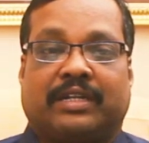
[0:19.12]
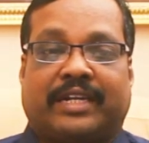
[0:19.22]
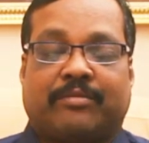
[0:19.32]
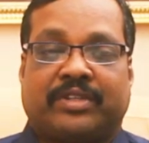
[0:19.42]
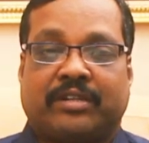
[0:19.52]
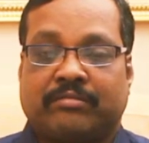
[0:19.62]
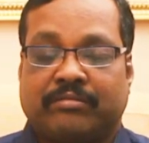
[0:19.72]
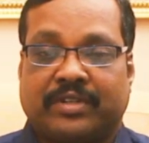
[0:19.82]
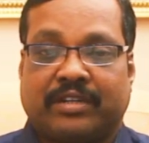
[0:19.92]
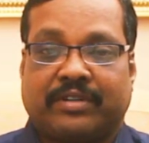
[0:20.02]
நலம் தரும்
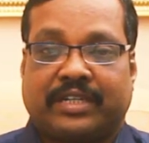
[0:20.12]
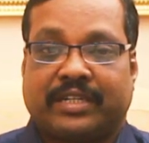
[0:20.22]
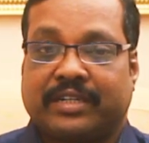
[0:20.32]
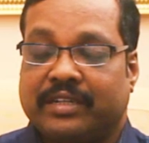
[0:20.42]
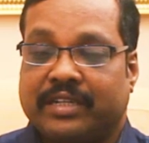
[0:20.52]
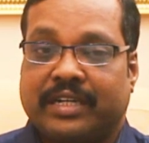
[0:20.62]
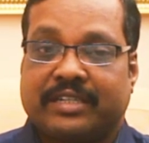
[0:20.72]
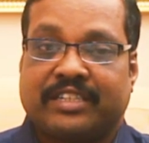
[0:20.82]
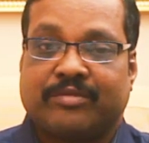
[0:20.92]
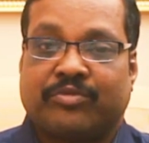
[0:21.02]
நவகிரகங்கள்
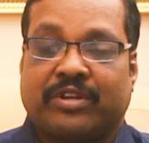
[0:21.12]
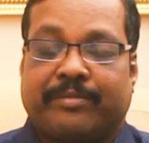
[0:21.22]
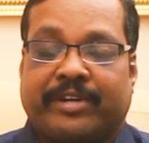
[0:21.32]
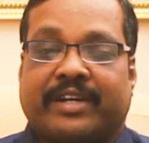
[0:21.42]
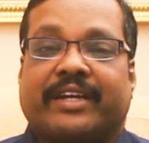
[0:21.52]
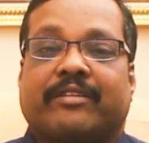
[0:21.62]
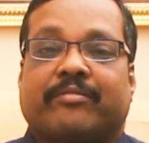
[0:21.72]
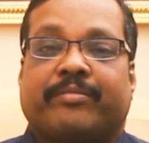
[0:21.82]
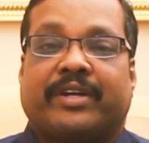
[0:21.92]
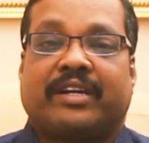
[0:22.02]
நிகழ்ச்சியின் மூலமாக
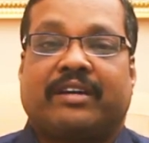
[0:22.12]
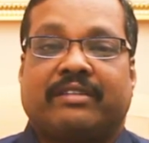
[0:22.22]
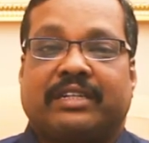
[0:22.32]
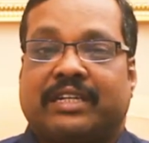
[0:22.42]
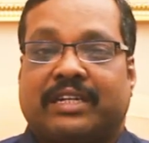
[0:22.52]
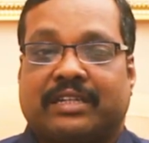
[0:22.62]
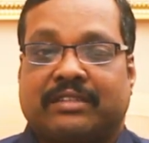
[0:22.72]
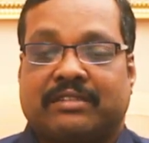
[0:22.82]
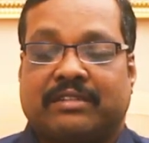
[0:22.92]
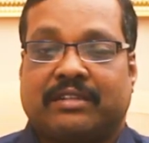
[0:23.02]
பல ஆண்டுகளாக
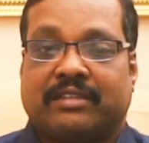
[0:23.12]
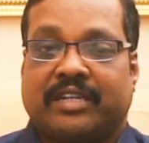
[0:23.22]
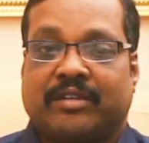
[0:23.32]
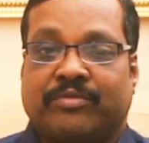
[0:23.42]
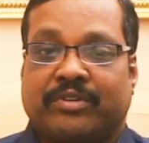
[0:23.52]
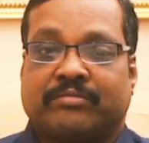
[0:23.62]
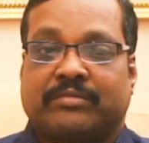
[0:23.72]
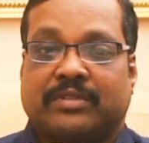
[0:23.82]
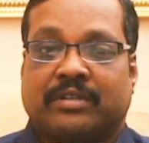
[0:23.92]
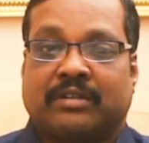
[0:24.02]
இந்த சின்னத்திரையின் மூலம்
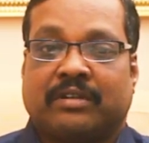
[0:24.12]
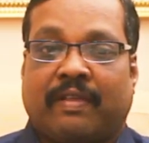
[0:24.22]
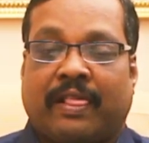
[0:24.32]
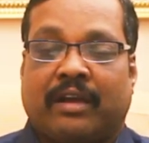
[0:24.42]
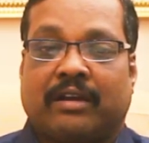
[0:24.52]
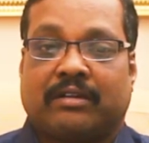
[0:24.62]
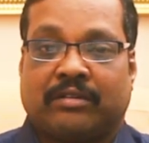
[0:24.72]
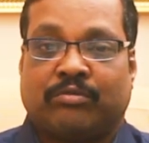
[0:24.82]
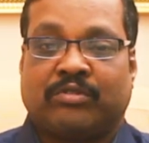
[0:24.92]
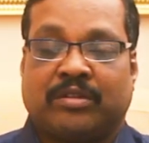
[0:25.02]

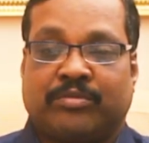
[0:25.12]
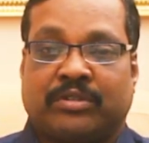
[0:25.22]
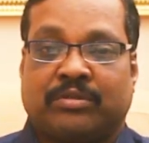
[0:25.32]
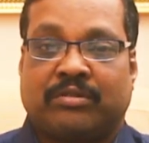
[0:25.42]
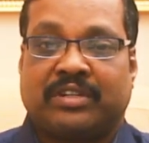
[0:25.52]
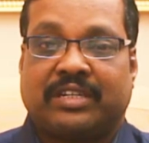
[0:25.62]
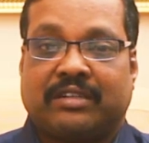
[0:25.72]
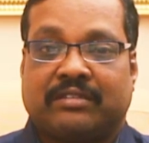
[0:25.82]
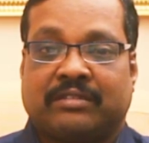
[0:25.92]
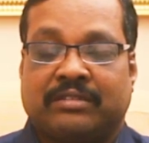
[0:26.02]
உங்கள் முன் தோன்றி
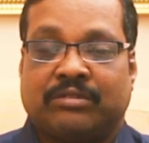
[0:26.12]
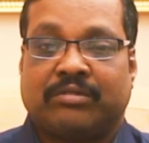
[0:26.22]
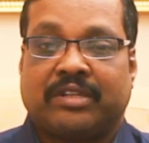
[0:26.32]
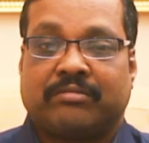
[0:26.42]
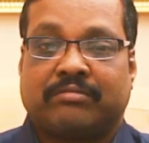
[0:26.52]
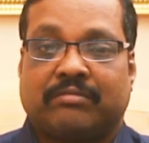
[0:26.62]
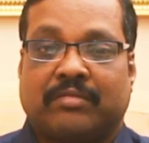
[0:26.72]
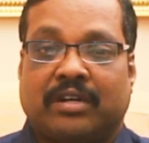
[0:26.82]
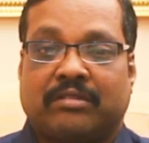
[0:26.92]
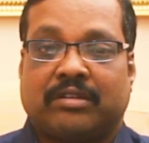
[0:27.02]
ஜோதிடம்
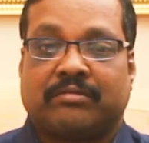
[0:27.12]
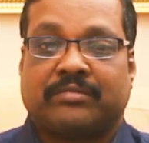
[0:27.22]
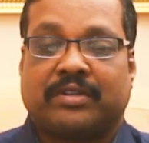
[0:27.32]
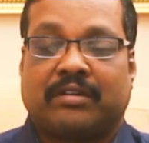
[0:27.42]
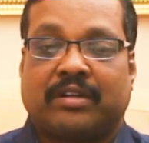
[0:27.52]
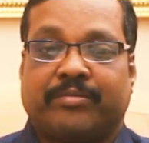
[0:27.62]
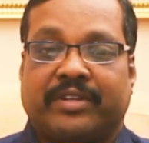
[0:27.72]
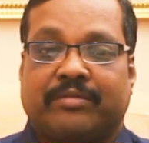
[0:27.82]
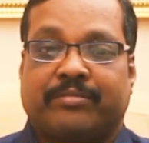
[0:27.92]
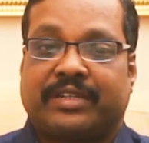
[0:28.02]
மானுடம்
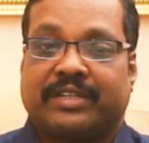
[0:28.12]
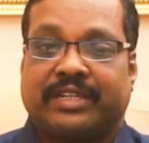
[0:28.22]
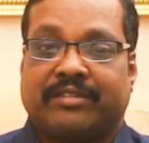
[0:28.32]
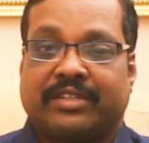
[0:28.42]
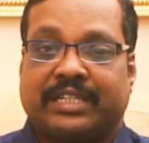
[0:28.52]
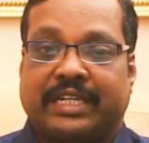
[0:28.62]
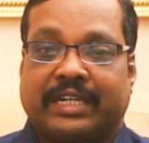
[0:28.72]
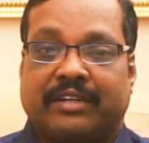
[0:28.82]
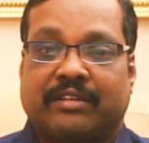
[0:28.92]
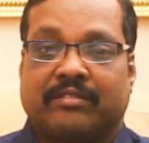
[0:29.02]
ஆன்மீகம் பற்றிய
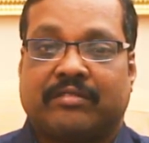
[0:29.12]
விஷயங்களை